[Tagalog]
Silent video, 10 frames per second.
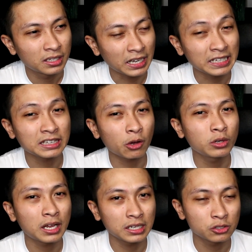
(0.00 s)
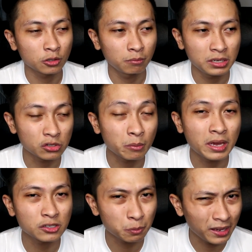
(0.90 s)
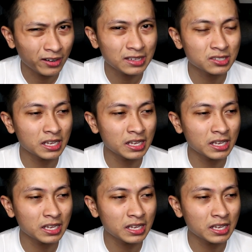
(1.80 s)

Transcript: nakita ko na reason based on my experience